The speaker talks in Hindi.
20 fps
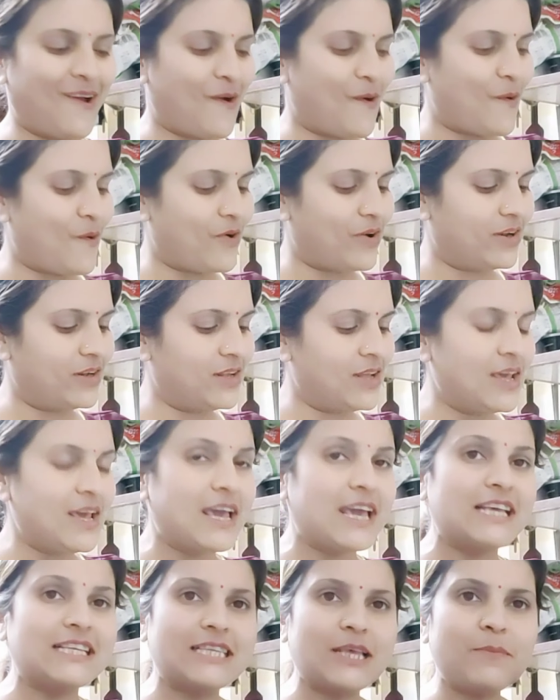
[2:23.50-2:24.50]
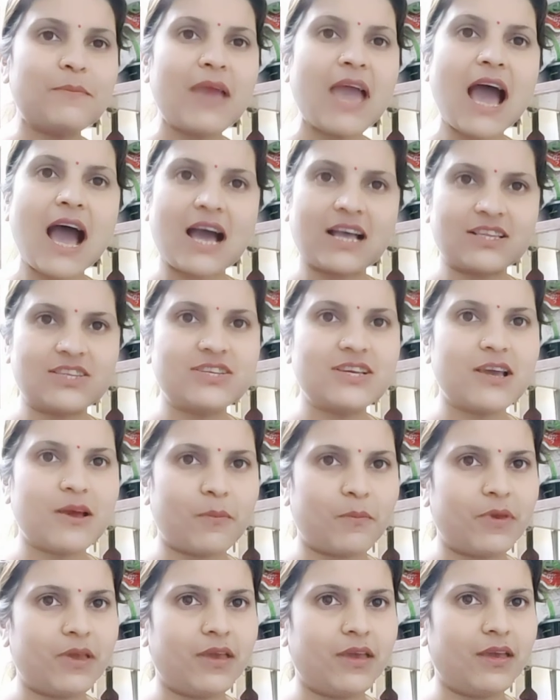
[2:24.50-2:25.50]
और इसे मैं आज ही
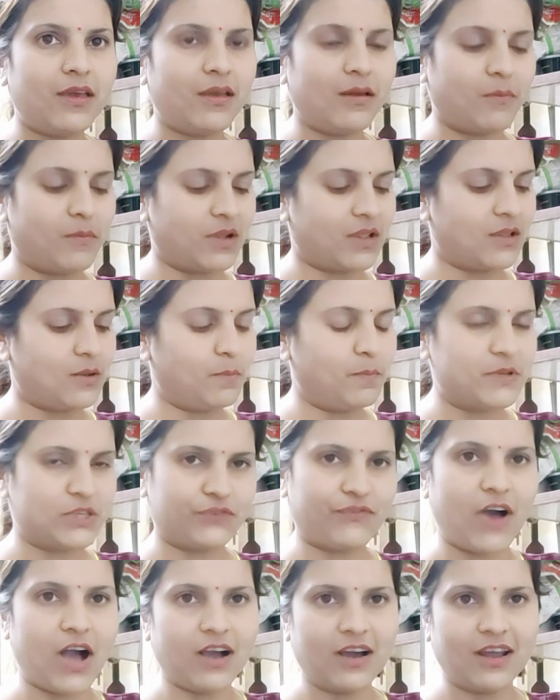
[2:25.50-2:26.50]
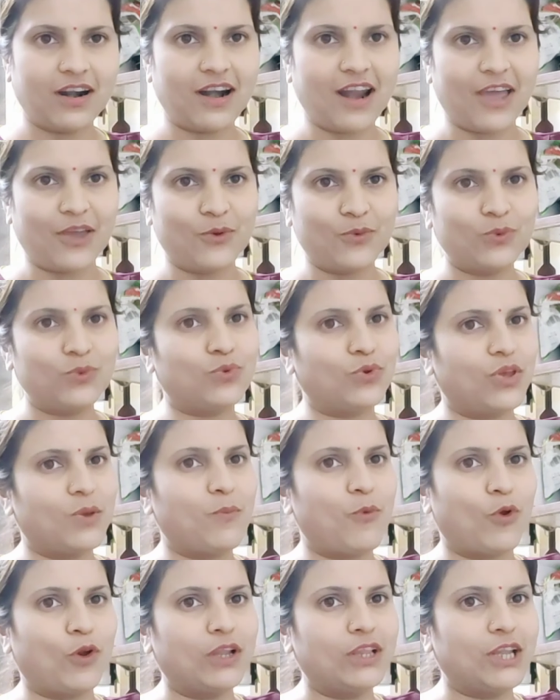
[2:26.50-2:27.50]
अभी मतलब पिसवा कर लाई हूँ तो ये
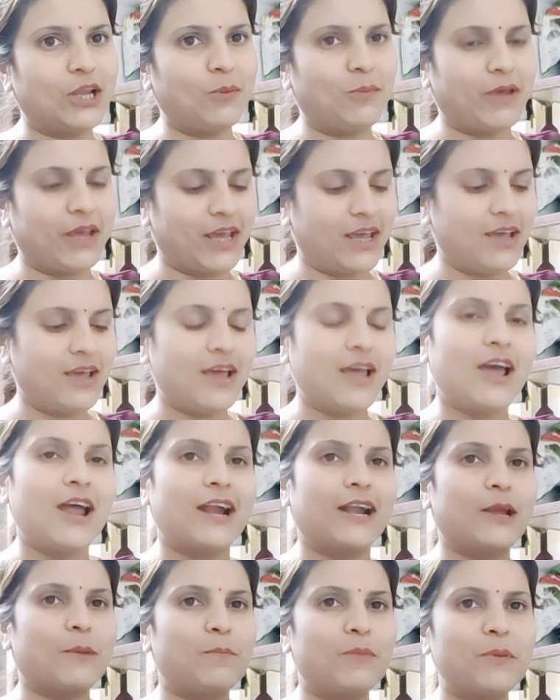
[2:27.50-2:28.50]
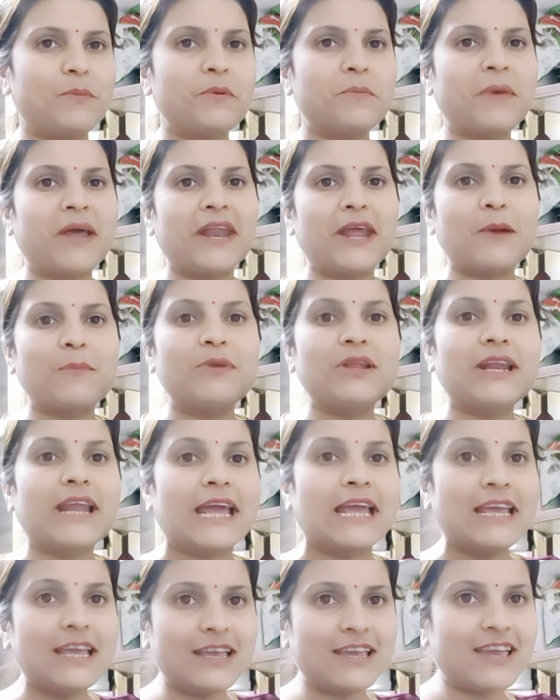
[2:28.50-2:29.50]
पॉलीथीन में है डब्बे में मैंने अभी
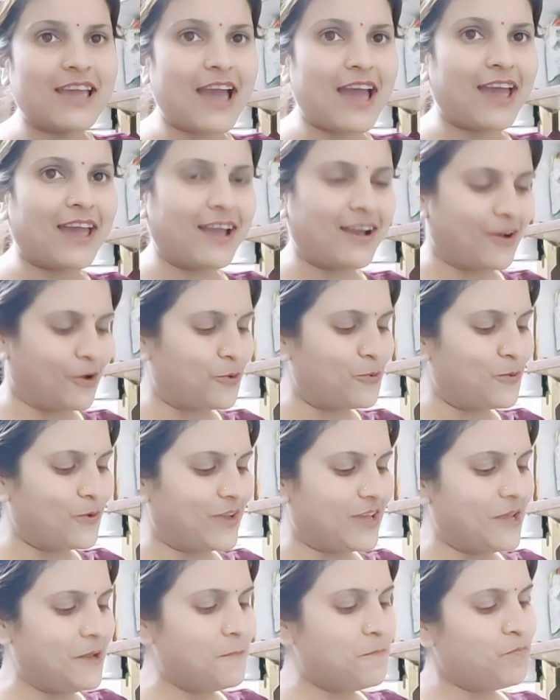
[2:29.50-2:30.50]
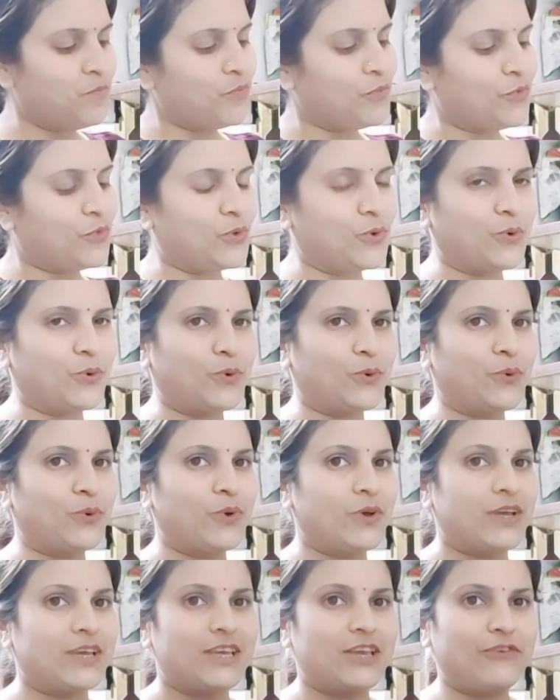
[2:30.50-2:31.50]
नहीं किया है करूँगी तो
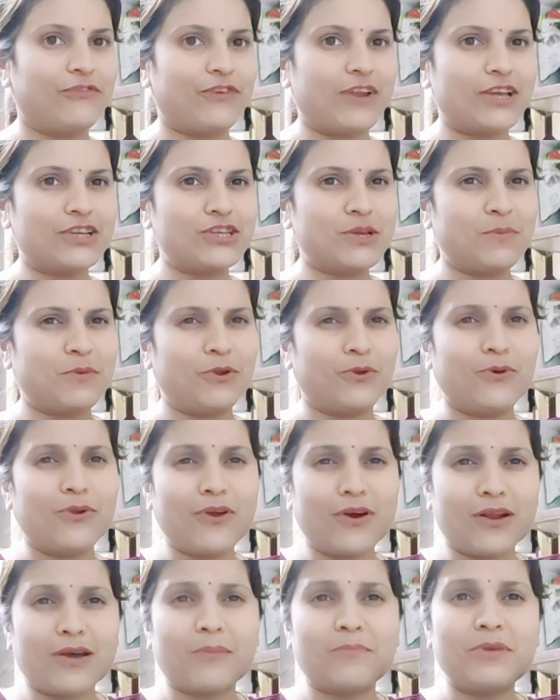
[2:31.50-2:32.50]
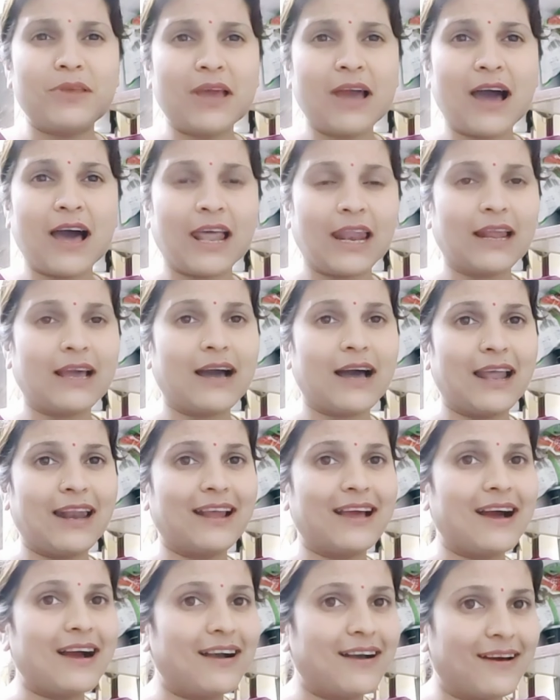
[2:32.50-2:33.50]
ये फ्रेश है बिल्कुल और अभी हल्का
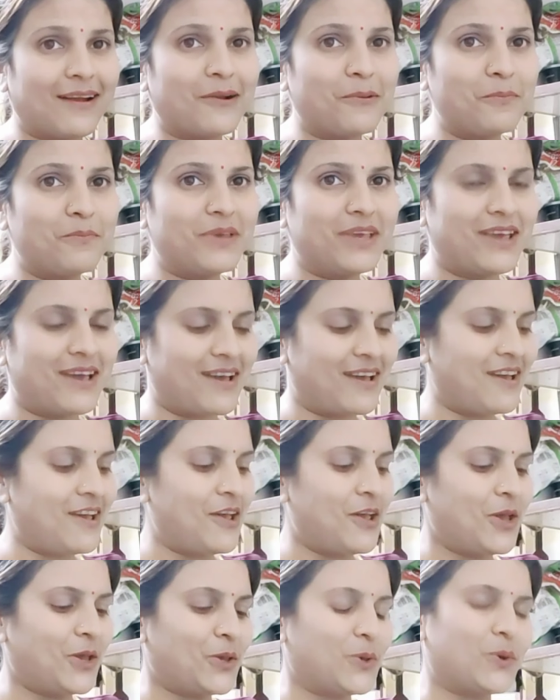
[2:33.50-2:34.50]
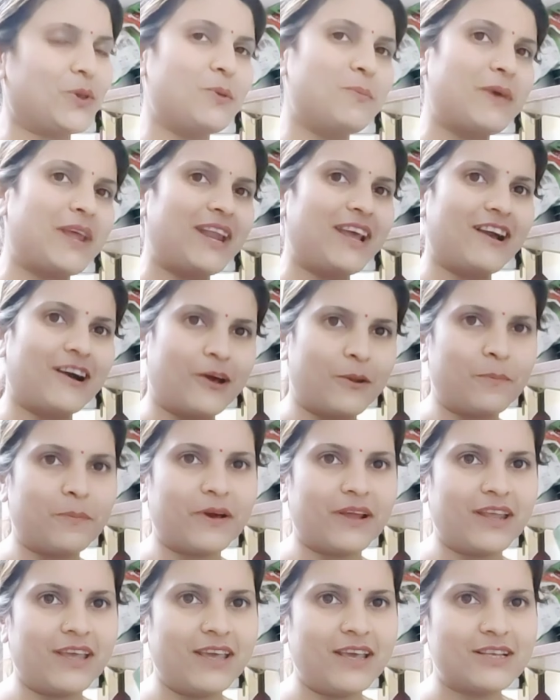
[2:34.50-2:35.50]
हल्का गर्म भी है क्योंकि मैंने घर पर
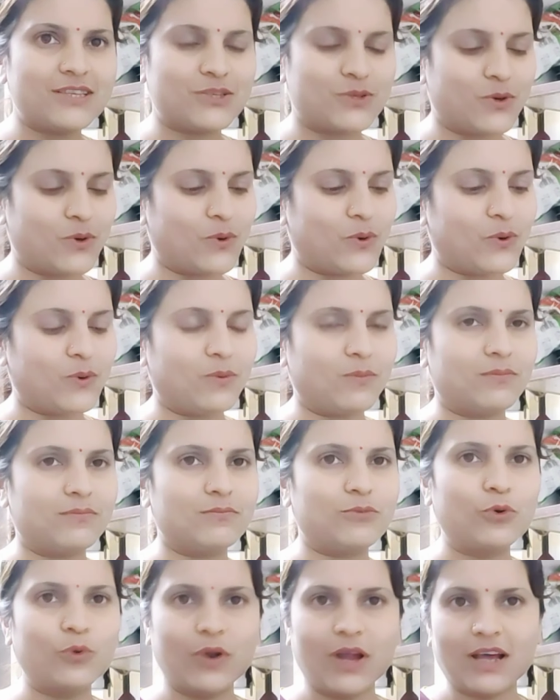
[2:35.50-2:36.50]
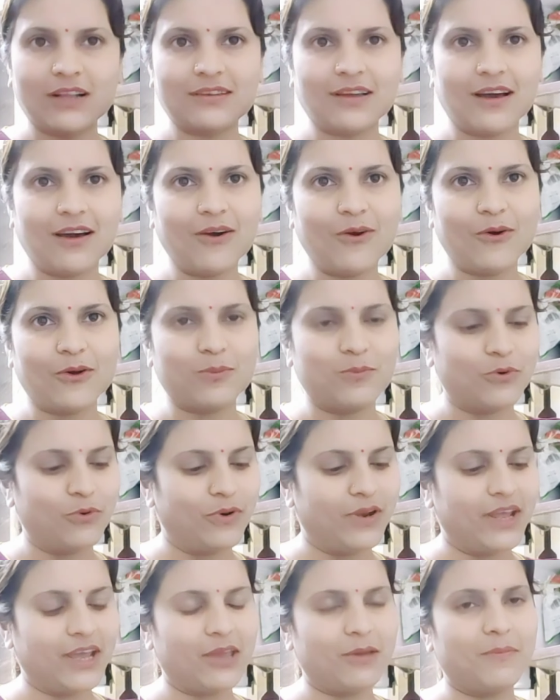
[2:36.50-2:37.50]
ही इसको भूना था और
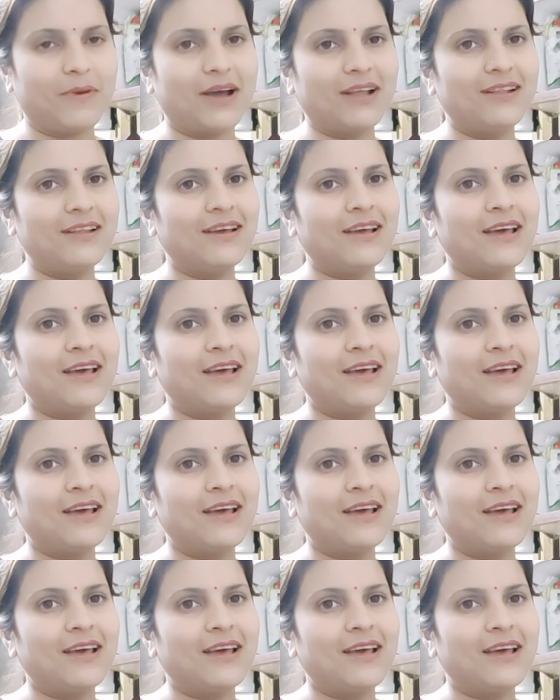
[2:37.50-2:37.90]
भूनने के बाद